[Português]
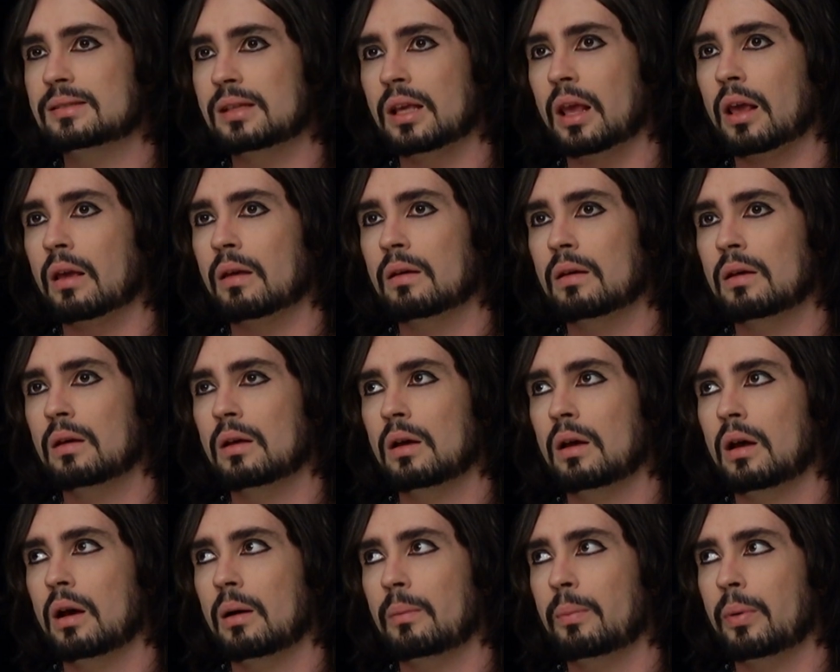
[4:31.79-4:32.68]
assim
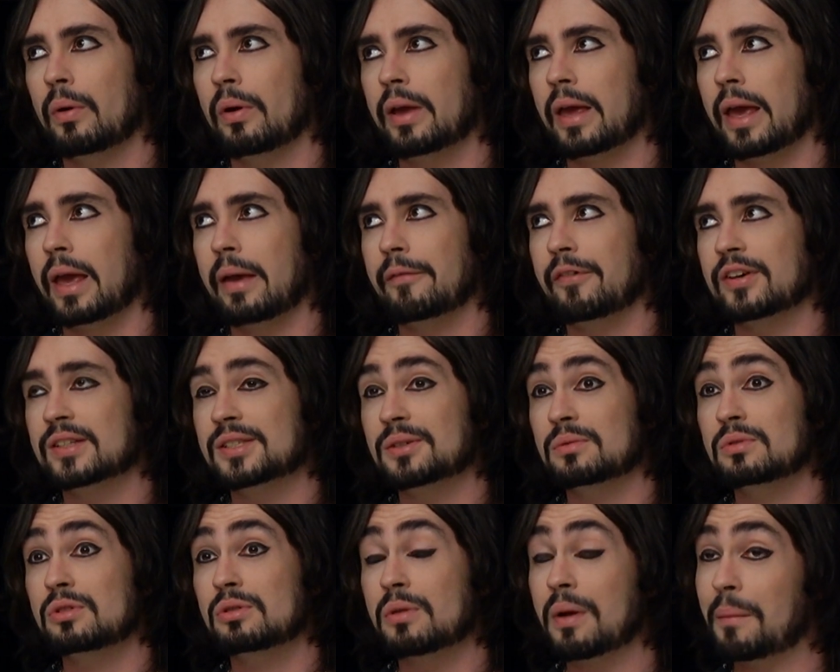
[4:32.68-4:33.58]
porque fazer
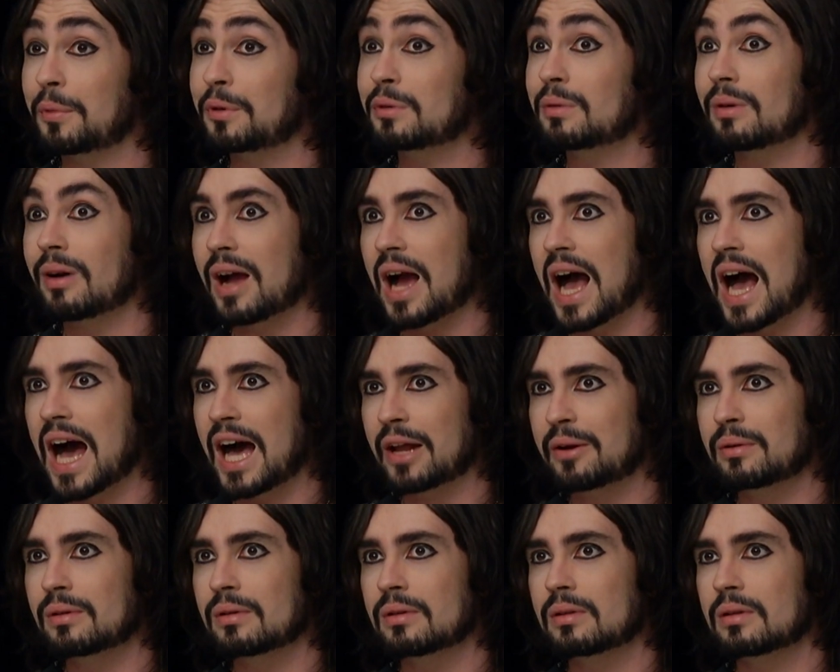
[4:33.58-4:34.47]
um disco é muito
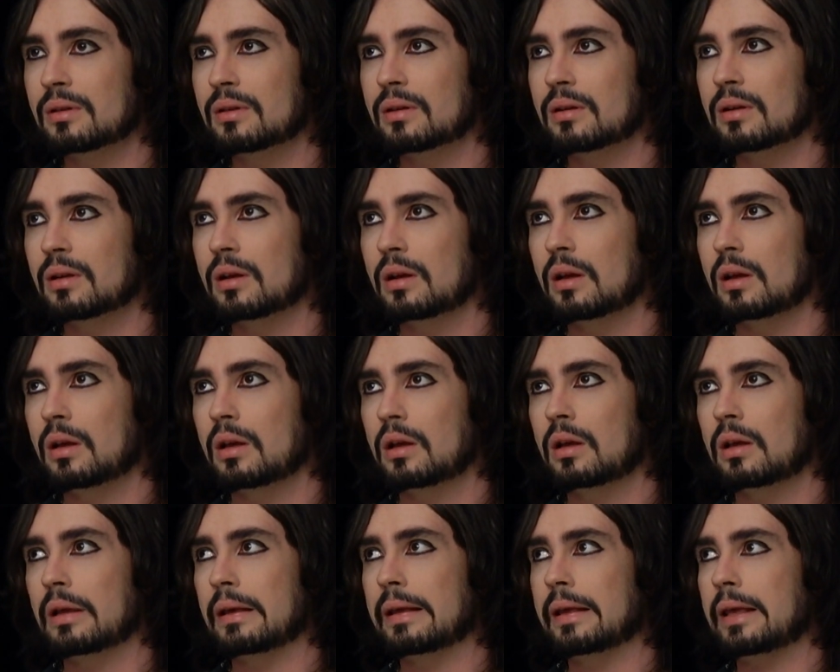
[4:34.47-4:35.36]
caro
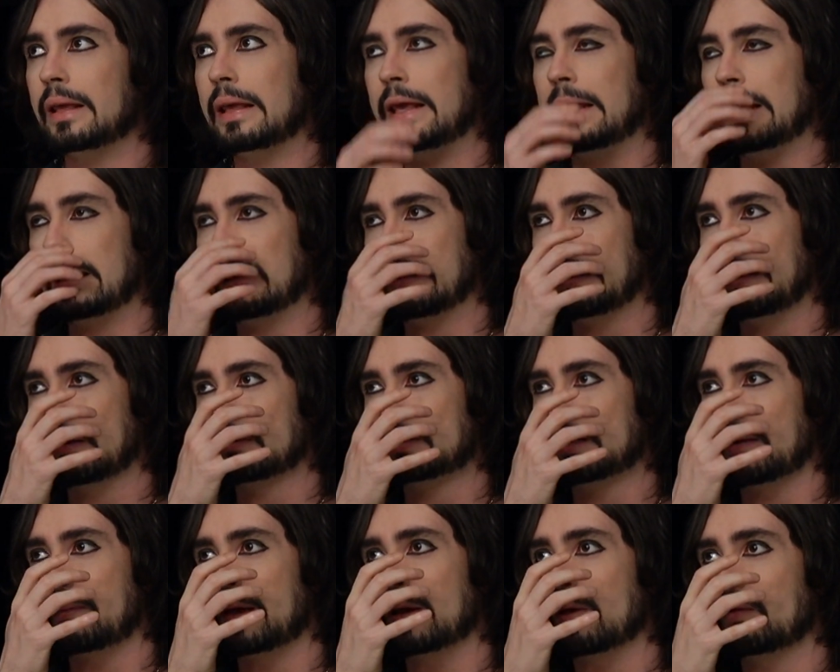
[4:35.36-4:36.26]
e eu
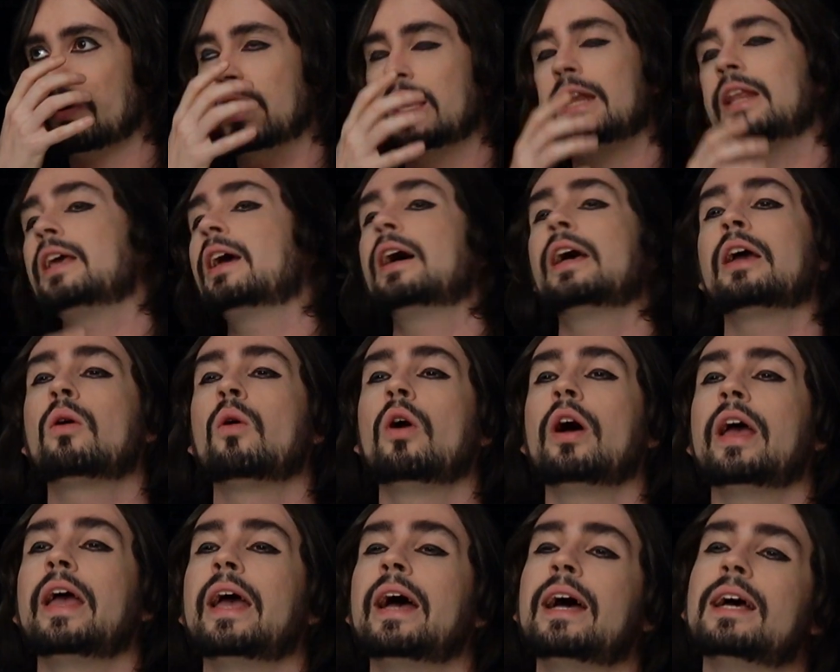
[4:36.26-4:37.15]
também não queria
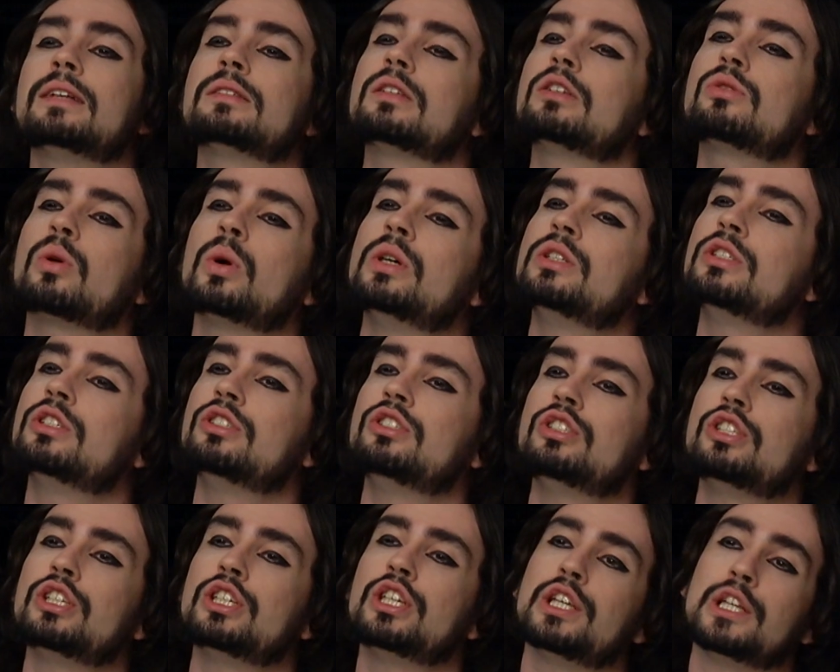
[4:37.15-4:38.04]
recorrer a essas coisas
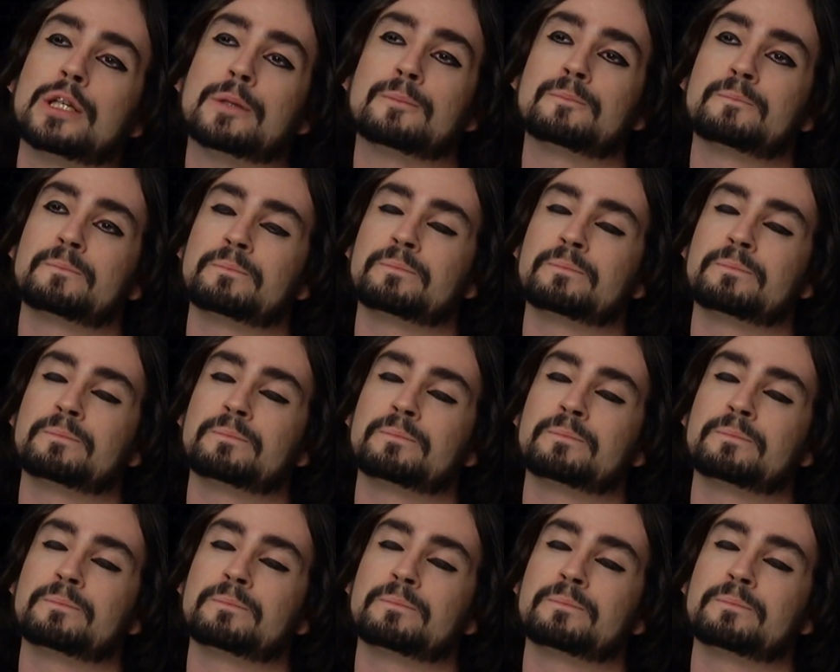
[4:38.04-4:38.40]
de